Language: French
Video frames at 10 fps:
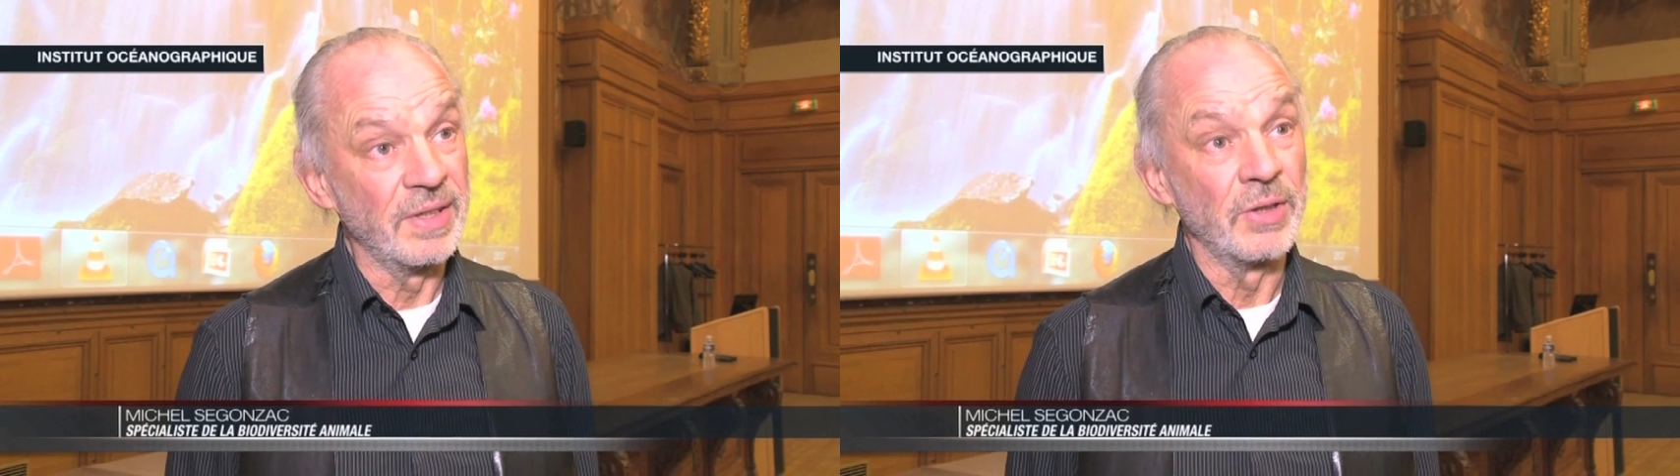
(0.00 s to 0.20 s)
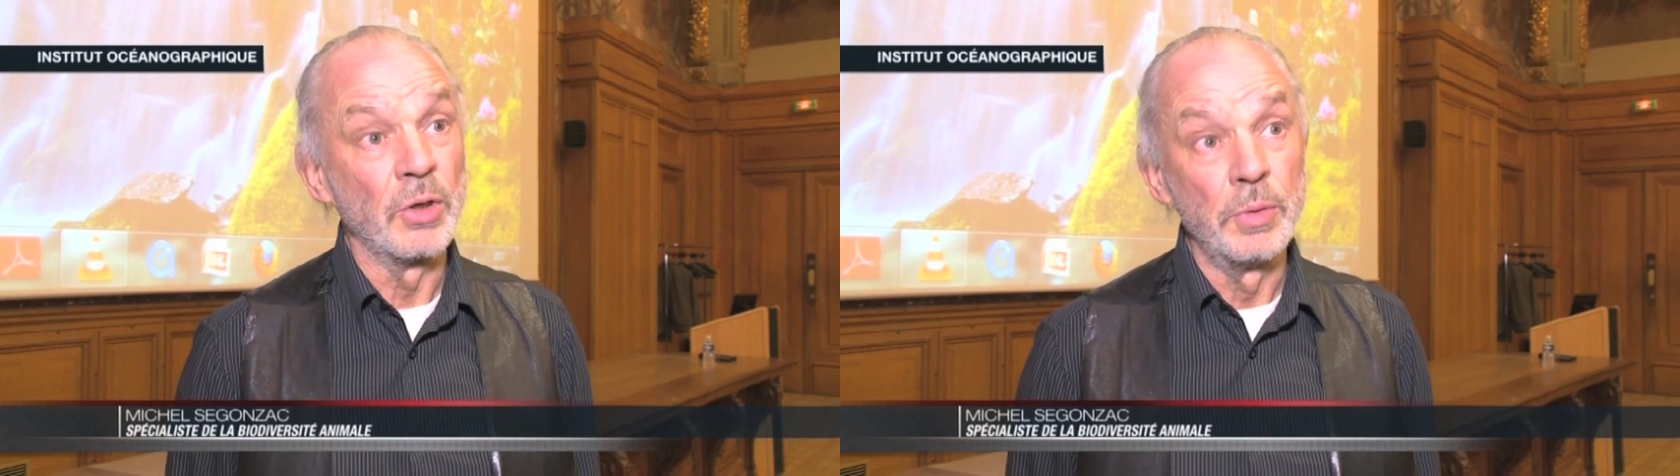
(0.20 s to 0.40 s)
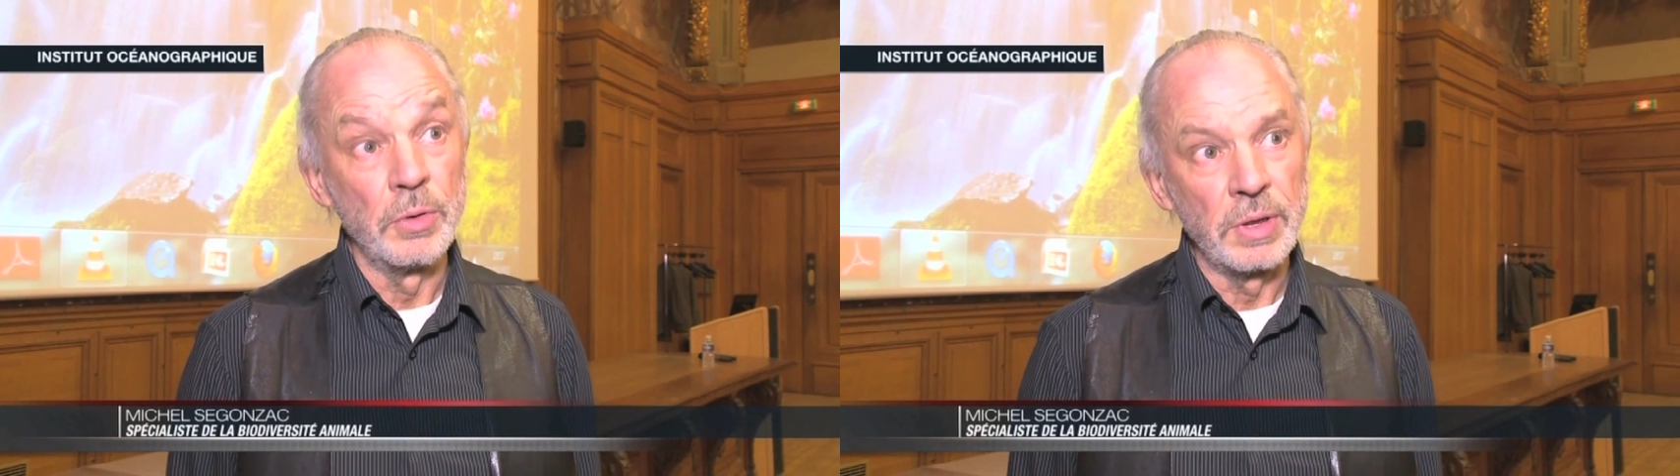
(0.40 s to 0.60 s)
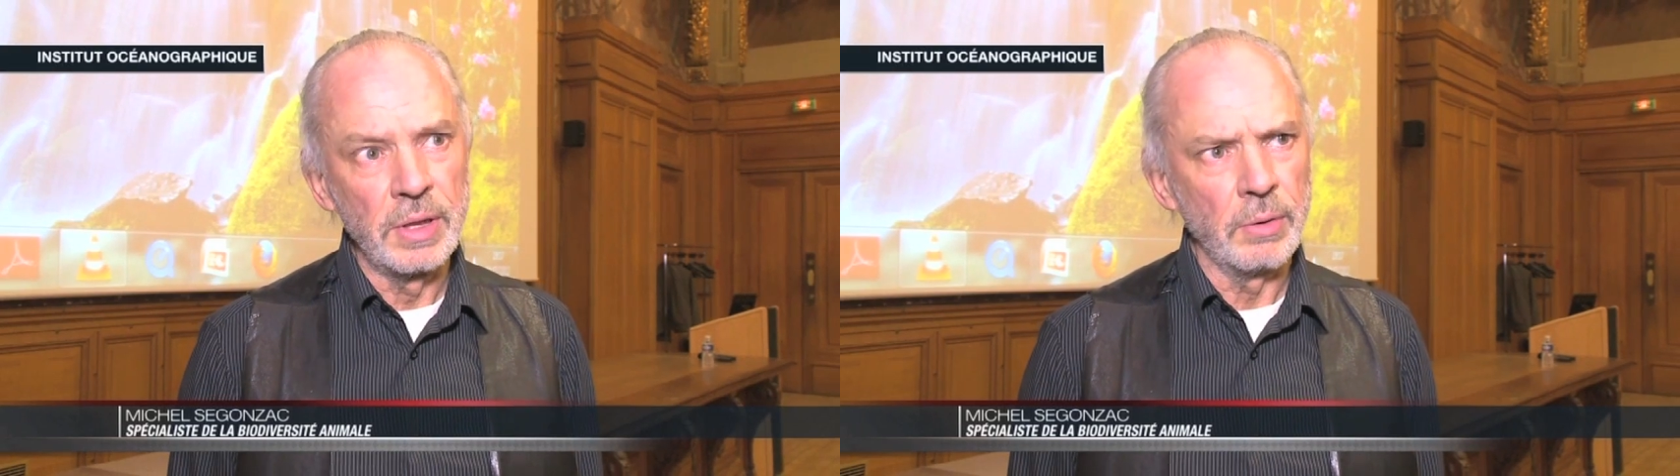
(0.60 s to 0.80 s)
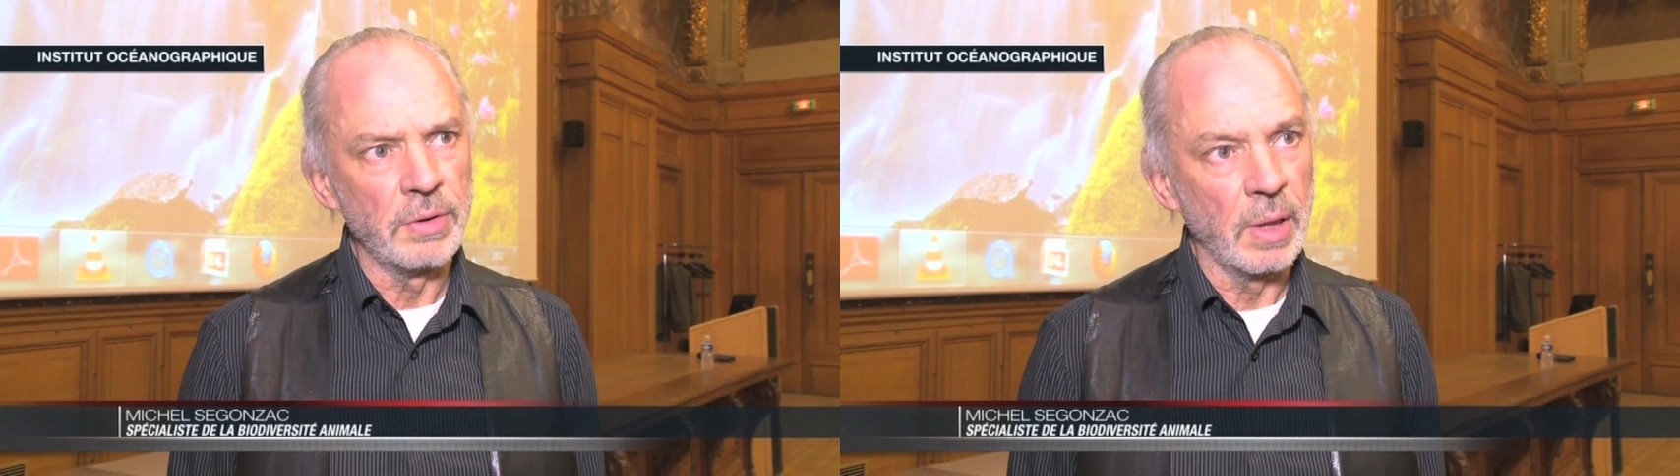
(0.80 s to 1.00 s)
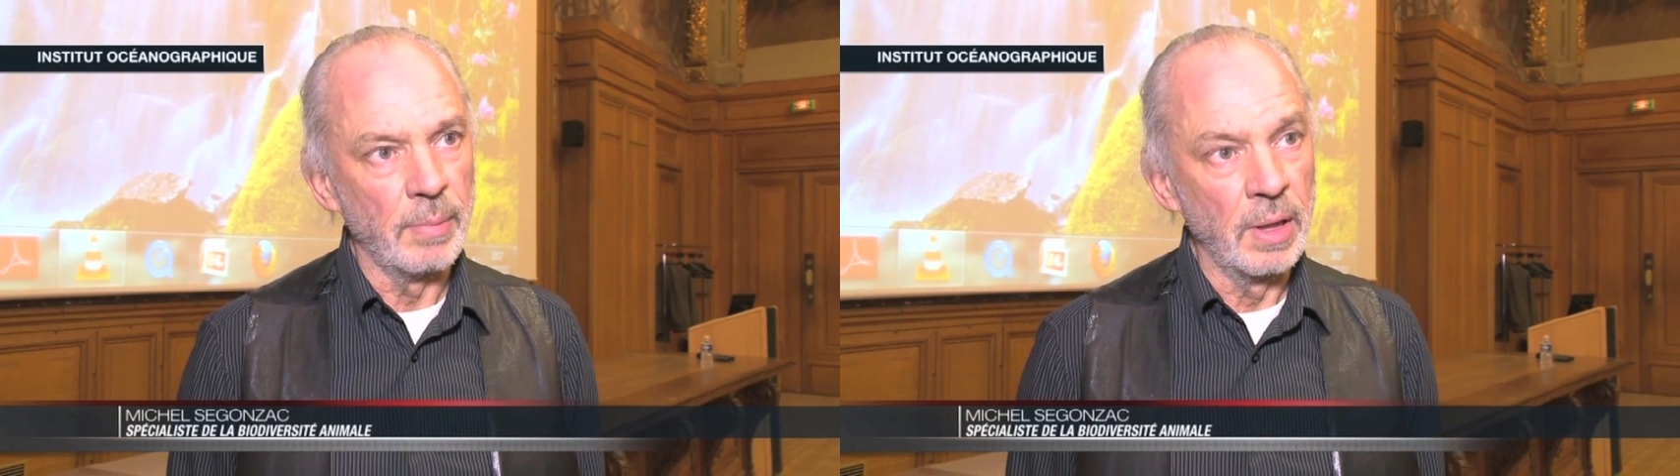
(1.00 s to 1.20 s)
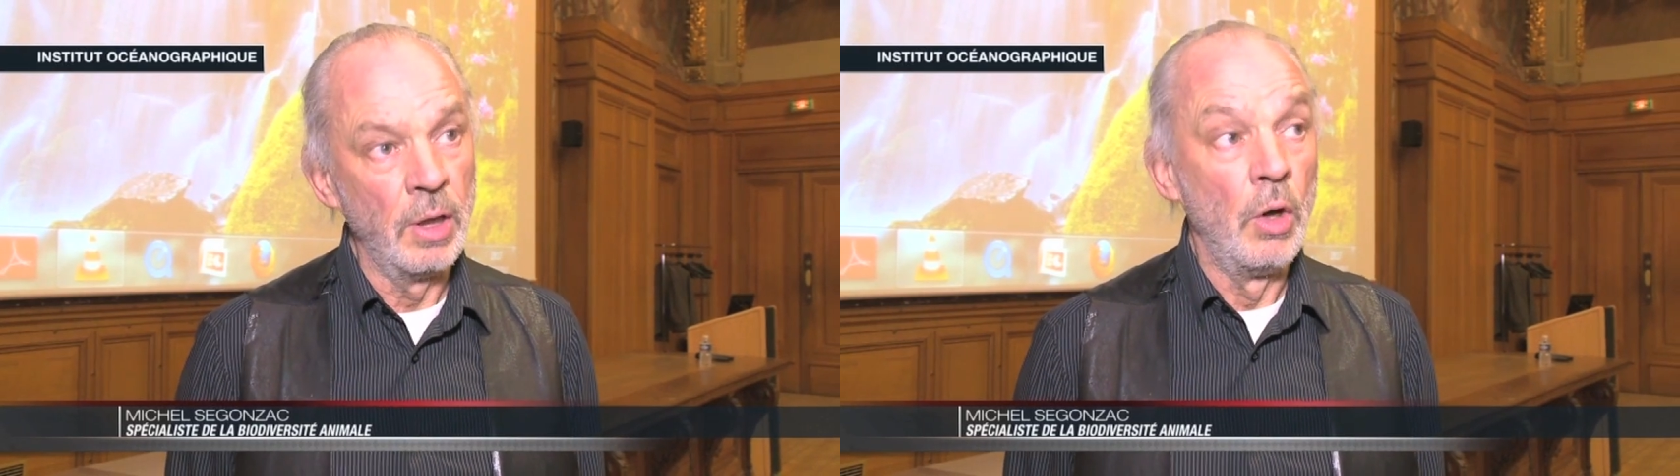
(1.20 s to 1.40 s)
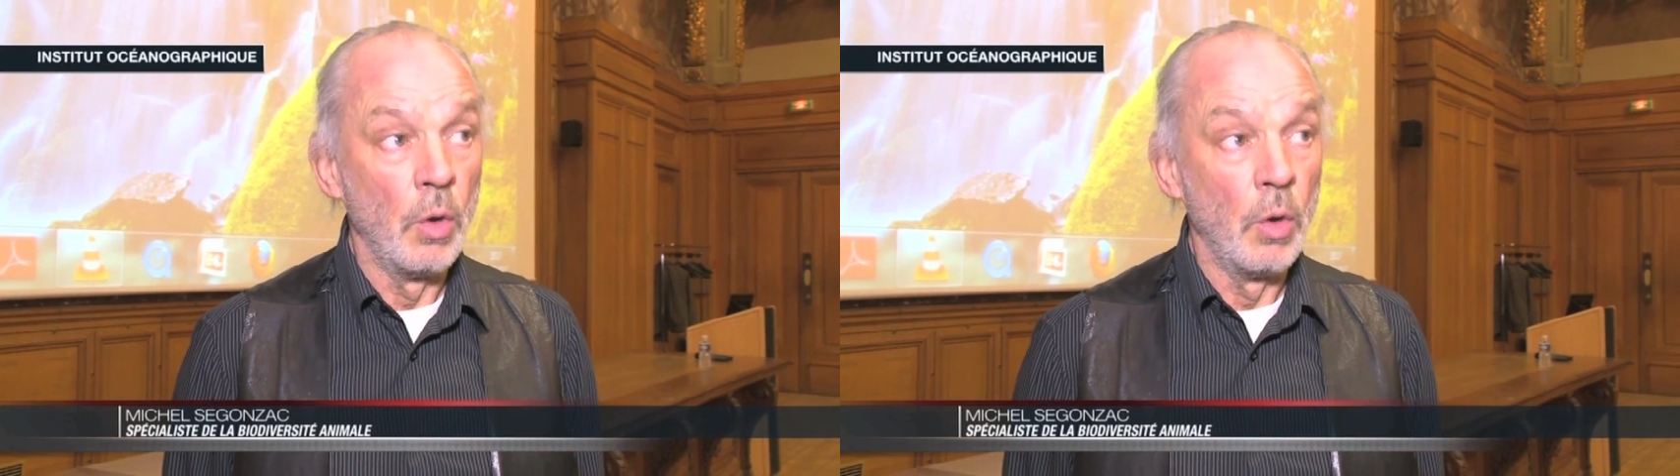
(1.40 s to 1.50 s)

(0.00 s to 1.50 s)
ces communautés hydrothermales,